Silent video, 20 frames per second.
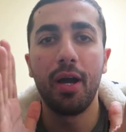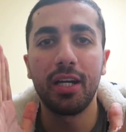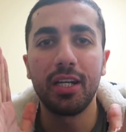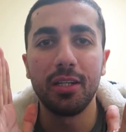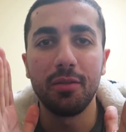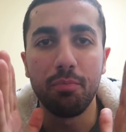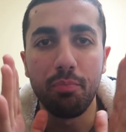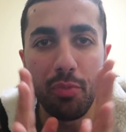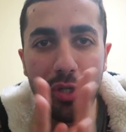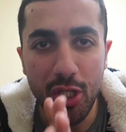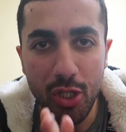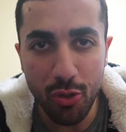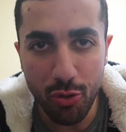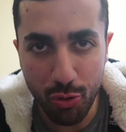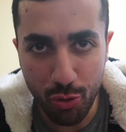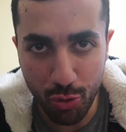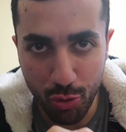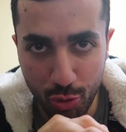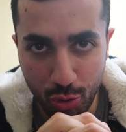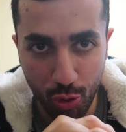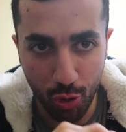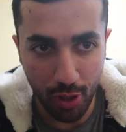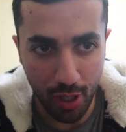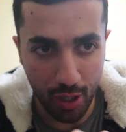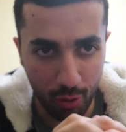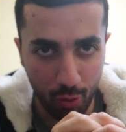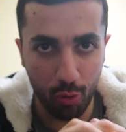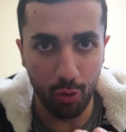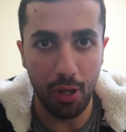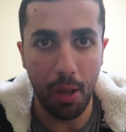Bakın 1300
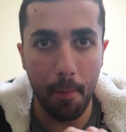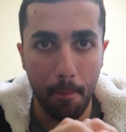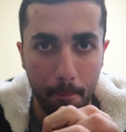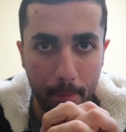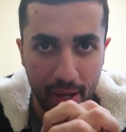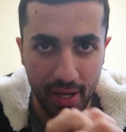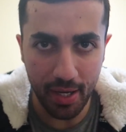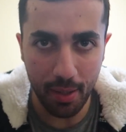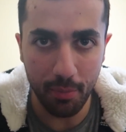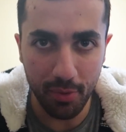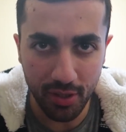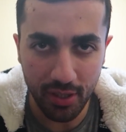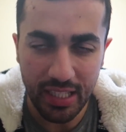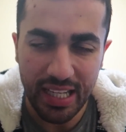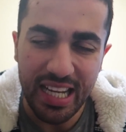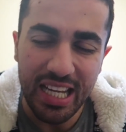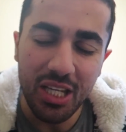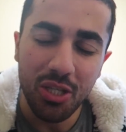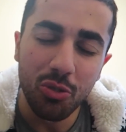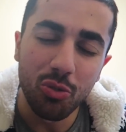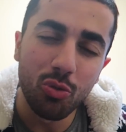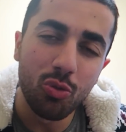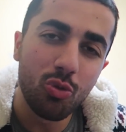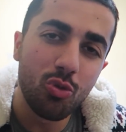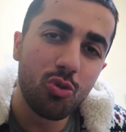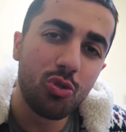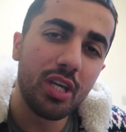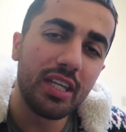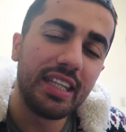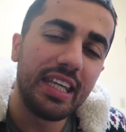dolar olan paramın
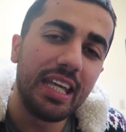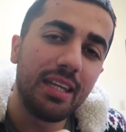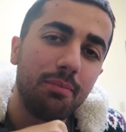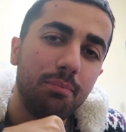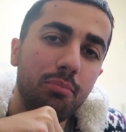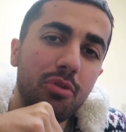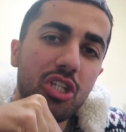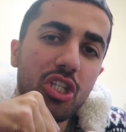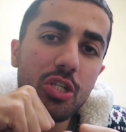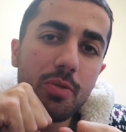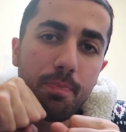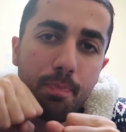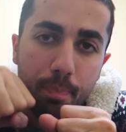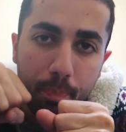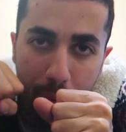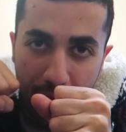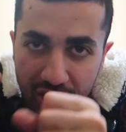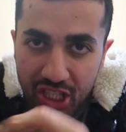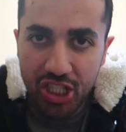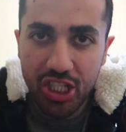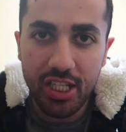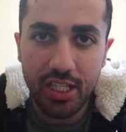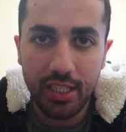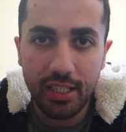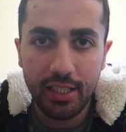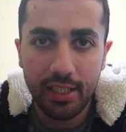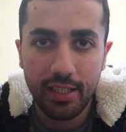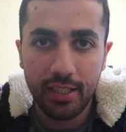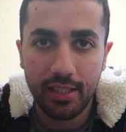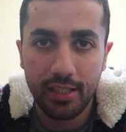
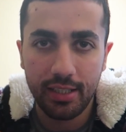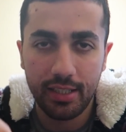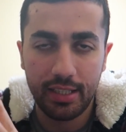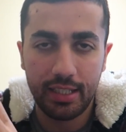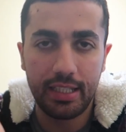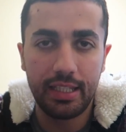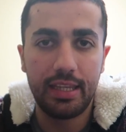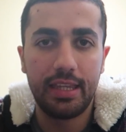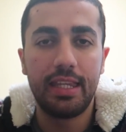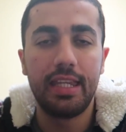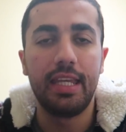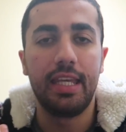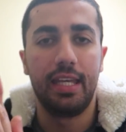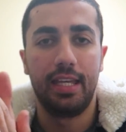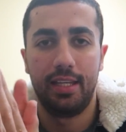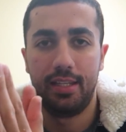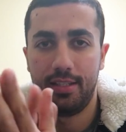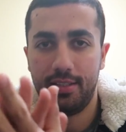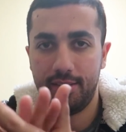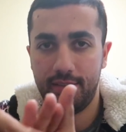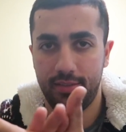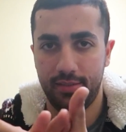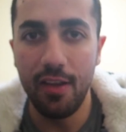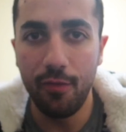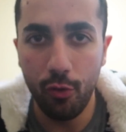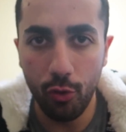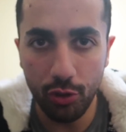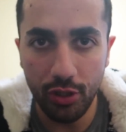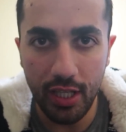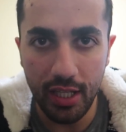%75'i gitti.
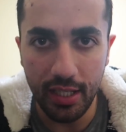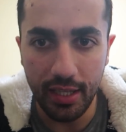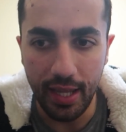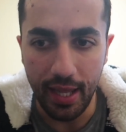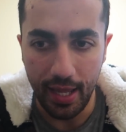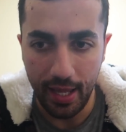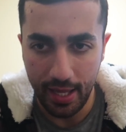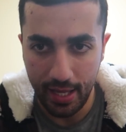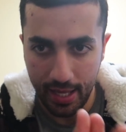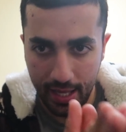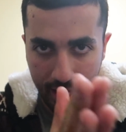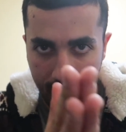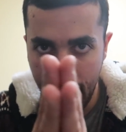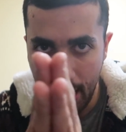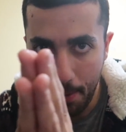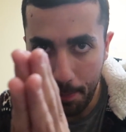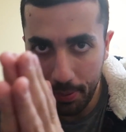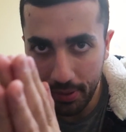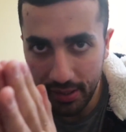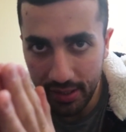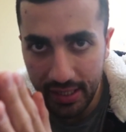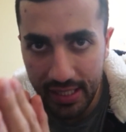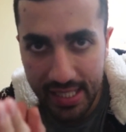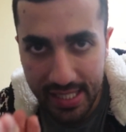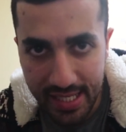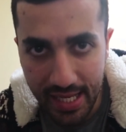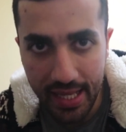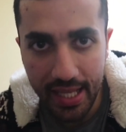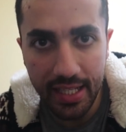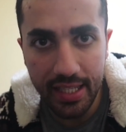Telefon yerine Apple'ın
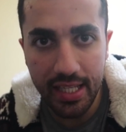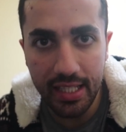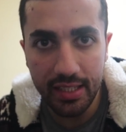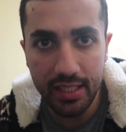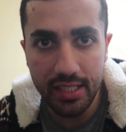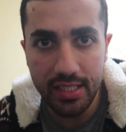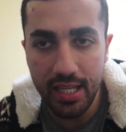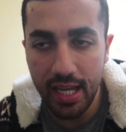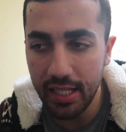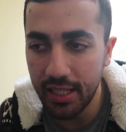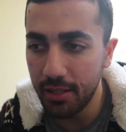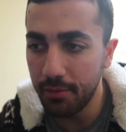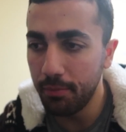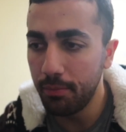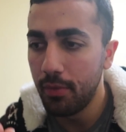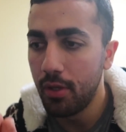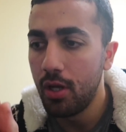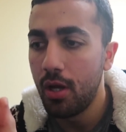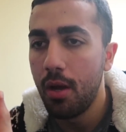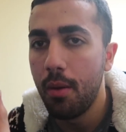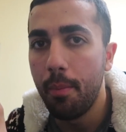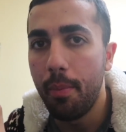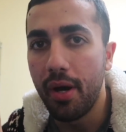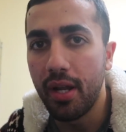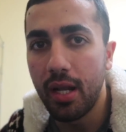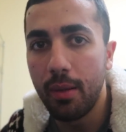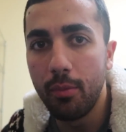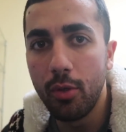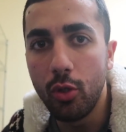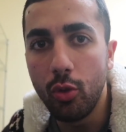hisselerine yatırsaydım
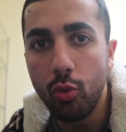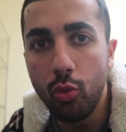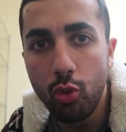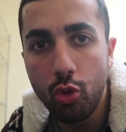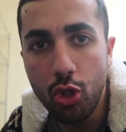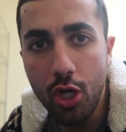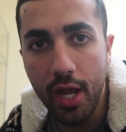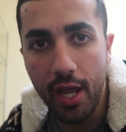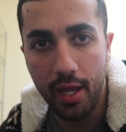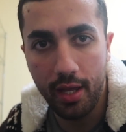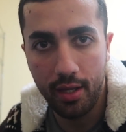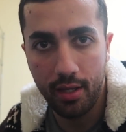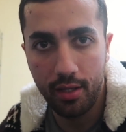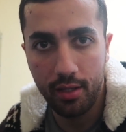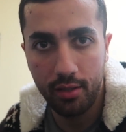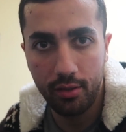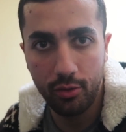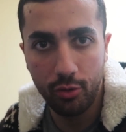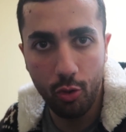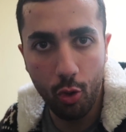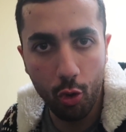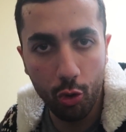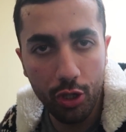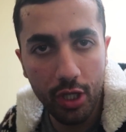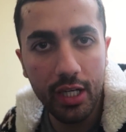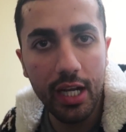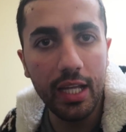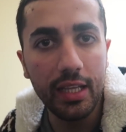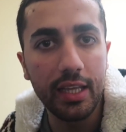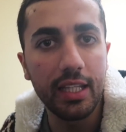paramı 3'e
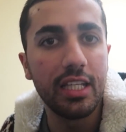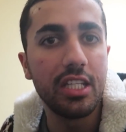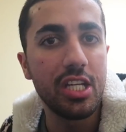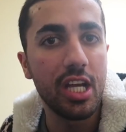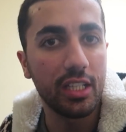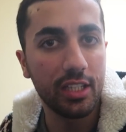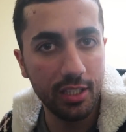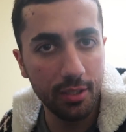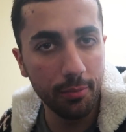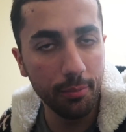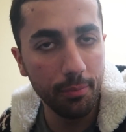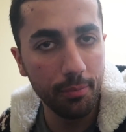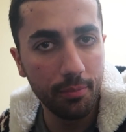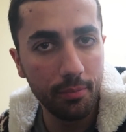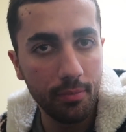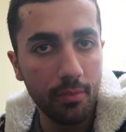4'e katlayacaktım.